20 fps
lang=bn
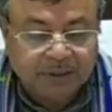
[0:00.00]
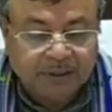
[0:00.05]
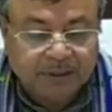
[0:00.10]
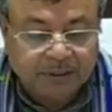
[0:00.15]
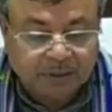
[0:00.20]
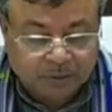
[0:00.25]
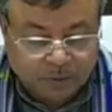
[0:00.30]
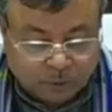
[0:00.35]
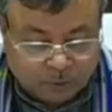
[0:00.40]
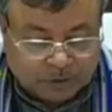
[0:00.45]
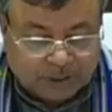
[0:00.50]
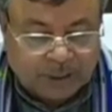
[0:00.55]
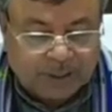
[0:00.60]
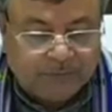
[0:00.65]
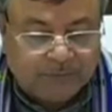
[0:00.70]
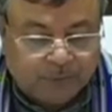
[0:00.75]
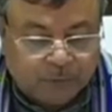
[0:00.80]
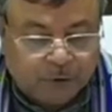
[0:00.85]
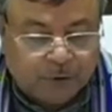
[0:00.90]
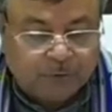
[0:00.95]
টোটাল
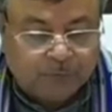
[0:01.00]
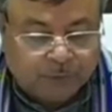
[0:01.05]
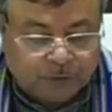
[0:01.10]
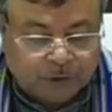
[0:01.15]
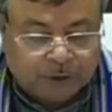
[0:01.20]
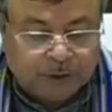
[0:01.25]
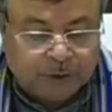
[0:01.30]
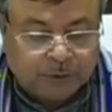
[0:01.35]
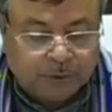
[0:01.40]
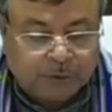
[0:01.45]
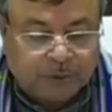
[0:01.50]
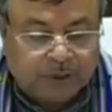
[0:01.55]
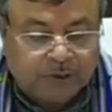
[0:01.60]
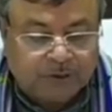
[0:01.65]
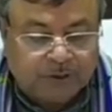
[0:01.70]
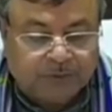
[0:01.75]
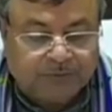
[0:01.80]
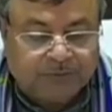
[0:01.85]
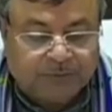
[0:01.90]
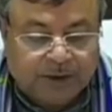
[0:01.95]
ফর্টি টু
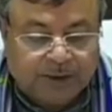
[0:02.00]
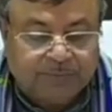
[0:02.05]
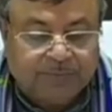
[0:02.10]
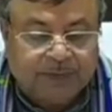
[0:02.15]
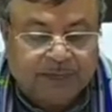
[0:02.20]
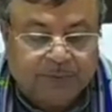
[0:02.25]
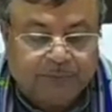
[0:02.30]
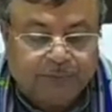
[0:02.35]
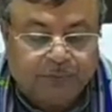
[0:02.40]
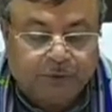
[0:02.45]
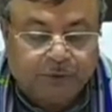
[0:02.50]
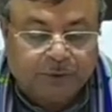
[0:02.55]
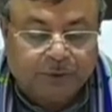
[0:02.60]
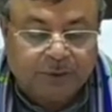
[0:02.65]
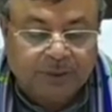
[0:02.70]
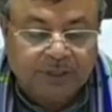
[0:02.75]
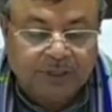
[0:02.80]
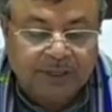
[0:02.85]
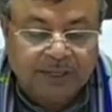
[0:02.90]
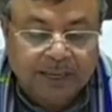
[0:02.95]
থাউজেন্ড ফাইভ নাইন ফোর
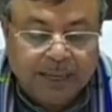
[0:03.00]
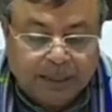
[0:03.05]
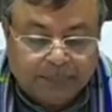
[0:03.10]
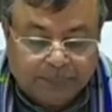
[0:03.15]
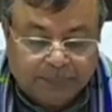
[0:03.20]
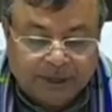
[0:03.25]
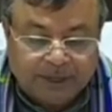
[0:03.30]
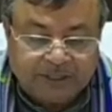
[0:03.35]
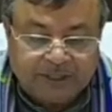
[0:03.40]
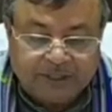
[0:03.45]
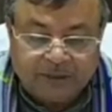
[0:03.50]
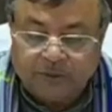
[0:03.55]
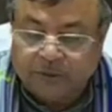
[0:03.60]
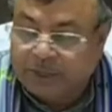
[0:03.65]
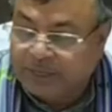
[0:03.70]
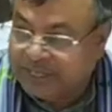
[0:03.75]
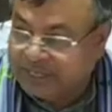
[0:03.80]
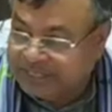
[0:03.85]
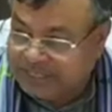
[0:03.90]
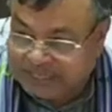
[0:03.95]
অ্যাপ্লিকেশনস ওয়ার
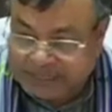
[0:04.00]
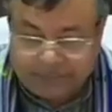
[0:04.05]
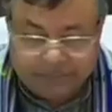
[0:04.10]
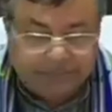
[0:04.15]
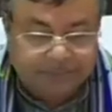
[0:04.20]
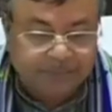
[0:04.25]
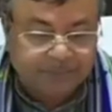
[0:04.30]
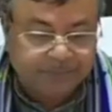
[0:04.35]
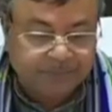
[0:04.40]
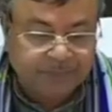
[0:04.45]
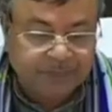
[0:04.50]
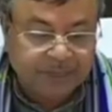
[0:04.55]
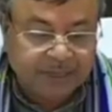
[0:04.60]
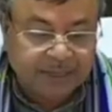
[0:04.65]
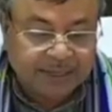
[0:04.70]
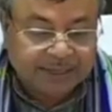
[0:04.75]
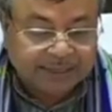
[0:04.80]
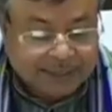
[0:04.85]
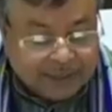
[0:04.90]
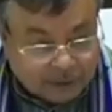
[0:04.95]
রিসিভ
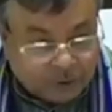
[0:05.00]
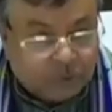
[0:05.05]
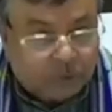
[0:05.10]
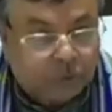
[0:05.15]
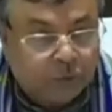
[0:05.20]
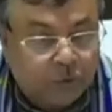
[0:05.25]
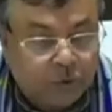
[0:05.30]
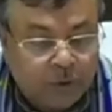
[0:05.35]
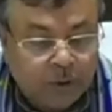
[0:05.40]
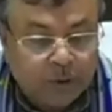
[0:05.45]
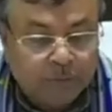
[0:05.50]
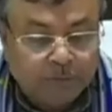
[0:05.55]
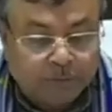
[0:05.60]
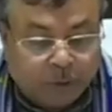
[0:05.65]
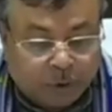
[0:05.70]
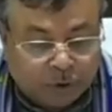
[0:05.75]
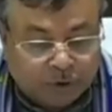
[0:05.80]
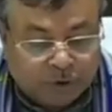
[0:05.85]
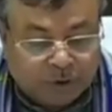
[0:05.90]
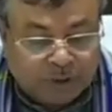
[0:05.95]
কিন্তু
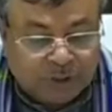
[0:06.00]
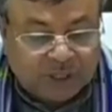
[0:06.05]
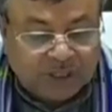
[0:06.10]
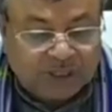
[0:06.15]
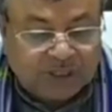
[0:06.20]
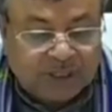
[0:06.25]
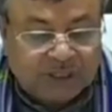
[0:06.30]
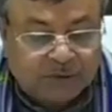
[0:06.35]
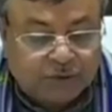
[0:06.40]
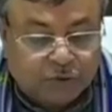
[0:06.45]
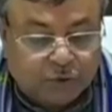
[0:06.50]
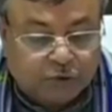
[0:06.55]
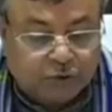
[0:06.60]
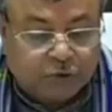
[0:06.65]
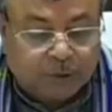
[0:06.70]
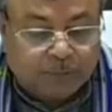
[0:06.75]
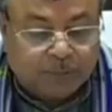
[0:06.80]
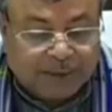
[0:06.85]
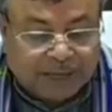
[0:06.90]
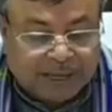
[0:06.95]
পঁয়ত্রিশ হাজার ছশো
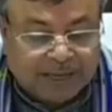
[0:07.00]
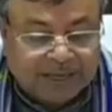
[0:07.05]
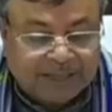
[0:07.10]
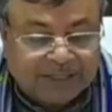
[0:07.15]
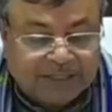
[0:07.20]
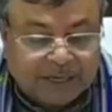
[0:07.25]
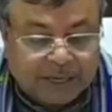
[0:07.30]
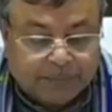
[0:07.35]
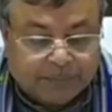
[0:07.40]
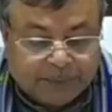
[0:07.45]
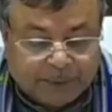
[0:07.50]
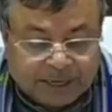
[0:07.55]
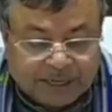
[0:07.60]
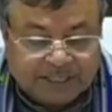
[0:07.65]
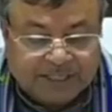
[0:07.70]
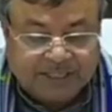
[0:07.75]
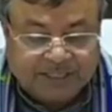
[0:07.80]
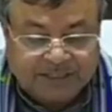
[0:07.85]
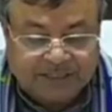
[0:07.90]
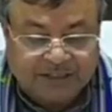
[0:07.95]
বিয়াল্লিশটা
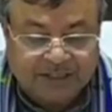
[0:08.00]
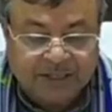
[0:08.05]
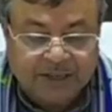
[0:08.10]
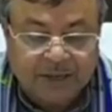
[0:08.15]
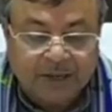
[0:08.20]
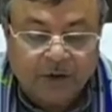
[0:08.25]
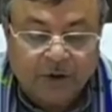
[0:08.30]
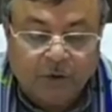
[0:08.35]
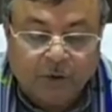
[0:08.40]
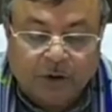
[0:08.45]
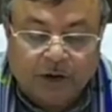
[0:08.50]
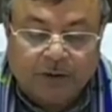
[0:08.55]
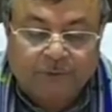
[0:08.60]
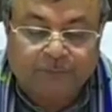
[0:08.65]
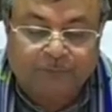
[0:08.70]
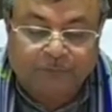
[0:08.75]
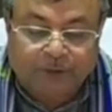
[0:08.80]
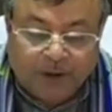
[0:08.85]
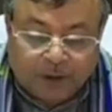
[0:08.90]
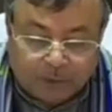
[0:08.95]
অ্যাপ্লিকেশানস ওয়ার
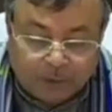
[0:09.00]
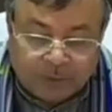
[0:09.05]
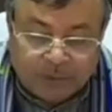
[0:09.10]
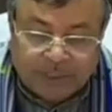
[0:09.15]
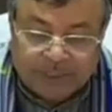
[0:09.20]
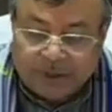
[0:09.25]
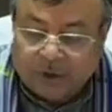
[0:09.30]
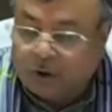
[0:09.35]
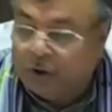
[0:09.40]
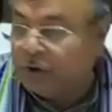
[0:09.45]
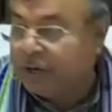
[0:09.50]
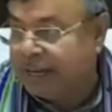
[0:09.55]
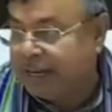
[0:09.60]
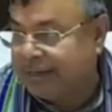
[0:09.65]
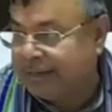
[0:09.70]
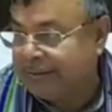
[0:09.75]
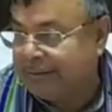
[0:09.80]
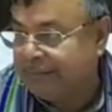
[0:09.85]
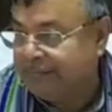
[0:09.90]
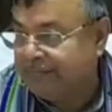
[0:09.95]
ফাউন্ড ইন অর্ডার
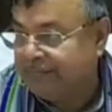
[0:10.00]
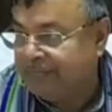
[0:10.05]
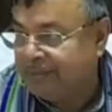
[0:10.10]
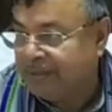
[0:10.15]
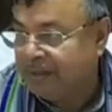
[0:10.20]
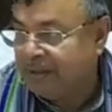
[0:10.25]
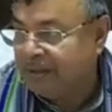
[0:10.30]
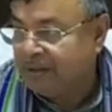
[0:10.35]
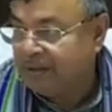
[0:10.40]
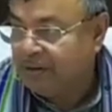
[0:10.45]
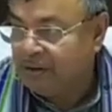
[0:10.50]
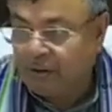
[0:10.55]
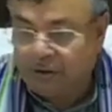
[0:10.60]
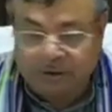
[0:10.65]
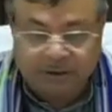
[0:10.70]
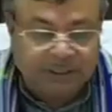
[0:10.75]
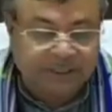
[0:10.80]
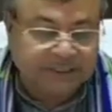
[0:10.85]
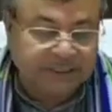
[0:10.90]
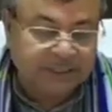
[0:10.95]

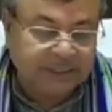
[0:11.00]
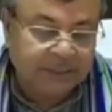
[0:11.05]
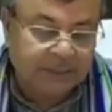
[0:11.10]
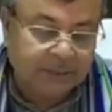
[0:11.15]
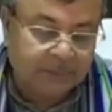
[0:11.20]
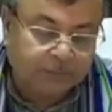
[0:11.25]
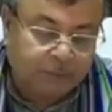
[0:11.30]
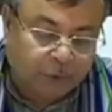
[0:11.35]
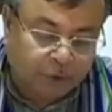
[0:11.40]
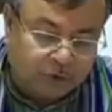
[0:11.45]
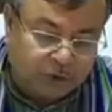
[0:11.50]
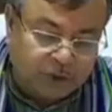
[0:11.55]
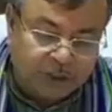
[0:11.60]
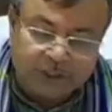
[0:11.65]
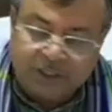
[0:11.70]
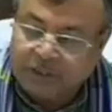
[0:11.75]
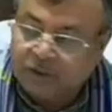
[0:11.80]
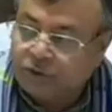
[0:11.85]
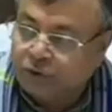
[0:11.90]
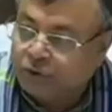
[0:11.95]
অর্থাৎ পঁয়ত্রিশ
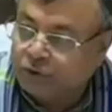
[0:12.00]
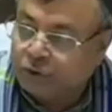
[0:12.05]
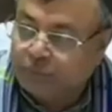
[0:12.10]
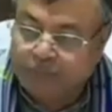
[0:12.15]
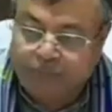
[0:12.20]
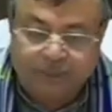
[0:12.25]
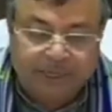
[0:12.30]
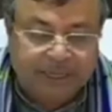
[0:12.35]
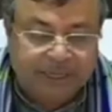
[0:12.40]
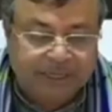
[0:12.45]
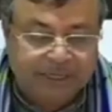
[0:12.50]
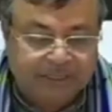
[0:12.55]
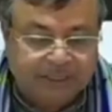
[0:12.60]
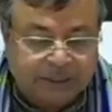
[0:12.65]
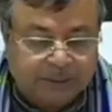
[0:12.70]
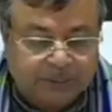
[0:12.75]
হাজার ছশো বিয়াল্লিশটা